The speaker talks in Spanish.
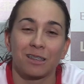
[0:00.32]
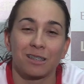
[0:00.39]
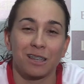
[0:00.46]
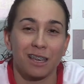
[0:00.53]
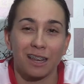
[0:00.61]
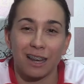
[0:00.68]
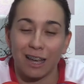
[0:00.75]

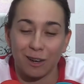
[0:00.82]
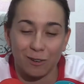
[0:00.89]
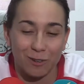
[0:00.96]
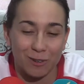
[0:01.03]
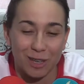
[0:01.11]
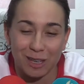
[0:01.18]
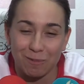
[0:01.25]
Sí,
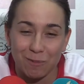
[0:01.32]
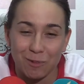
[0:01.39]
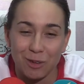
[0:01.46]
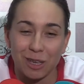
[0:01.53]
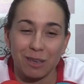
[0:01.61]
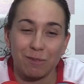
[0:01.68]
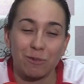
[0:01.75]
claro, es
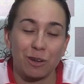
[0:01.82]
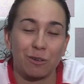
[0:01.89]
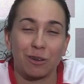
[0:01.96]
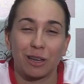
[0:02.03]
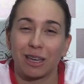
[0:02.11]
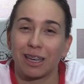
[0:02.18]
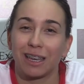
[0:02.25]
muy
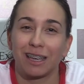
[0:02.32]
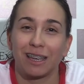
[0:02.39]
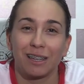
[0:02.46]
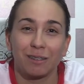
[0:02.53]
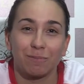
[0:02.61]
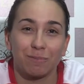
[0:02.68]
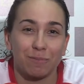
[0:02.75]
bueno
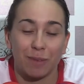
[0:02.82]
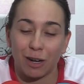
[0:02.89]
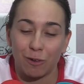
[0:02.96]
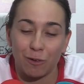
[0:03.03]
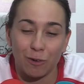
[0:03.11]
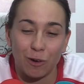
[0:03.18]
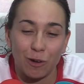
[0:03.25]
que
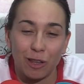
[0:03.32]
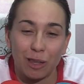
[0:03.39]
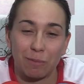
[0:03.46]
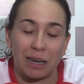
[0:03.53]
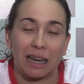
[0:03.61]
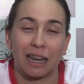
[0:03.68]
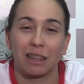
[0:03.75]
marque un gol
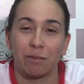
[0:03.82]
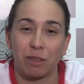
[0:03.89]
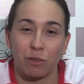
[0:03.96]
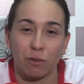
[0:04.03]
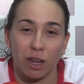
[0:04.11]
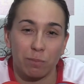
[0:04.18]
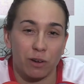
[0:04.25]
de manera
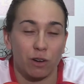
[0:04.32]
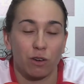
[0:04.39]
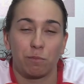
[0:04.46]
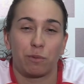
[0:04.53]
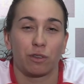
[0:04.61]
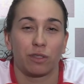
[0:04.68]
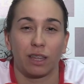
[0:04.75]
individual, pero
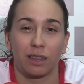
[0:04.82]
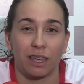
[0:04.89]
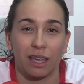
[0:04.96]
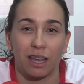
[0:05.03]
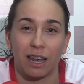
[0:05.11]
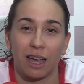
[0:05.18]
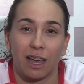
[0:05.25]
lo
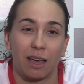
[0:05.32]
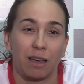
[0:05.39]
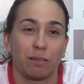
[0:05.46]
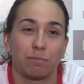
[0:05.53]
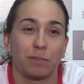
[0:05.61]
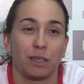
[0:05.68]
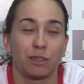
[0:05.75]
importante es
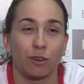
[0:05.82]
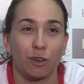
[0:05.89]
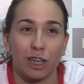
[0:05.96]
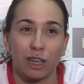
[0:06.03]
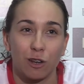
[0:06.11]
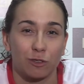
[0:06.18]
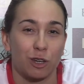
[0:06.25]
la
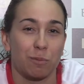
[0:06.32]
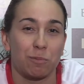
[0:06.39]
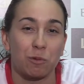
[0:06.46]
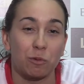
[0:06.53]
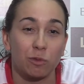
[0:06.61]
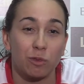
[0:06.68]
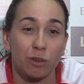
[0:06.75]
victoria, los tres
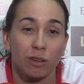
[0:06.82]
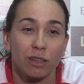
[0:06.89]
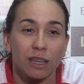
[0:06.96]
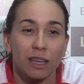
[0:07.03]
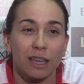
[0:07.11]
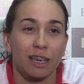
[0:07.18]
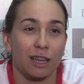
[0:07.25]
puntos,
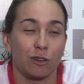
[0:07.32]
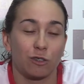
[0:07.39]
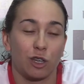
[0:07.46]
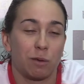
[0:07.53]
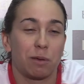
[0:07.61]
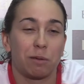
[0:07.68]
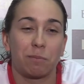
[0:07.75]
que nos
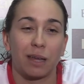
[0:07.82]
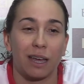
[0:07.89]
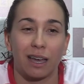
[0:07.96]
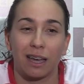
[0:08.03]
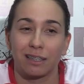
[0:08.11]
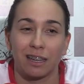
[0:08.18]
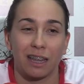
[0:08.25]
sirven
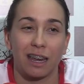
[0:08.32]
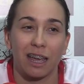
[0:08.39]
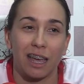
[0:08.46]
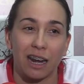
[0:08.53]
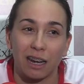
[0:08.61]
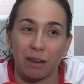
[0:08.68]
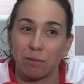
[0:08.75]
para seguir
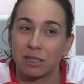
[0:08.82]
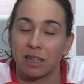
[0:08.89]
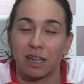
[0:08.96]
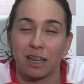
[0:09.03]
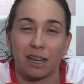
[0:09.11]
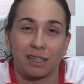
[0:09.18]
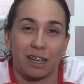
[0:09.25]
ahí arriba y
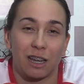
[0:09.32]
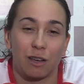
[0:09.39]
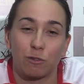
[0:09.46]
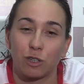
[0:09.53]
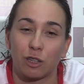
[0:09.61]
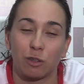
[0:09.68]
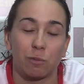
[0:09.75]
seguir, y seguir
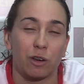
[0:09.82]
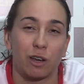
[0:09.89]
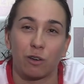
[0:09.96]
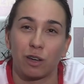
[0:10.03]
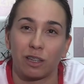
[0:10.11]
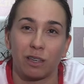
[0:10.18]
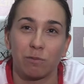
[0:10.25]
luchando por el
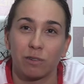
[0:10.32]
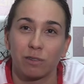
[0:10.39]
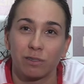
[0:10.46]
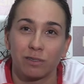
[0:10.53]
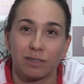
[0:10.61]
objetivo.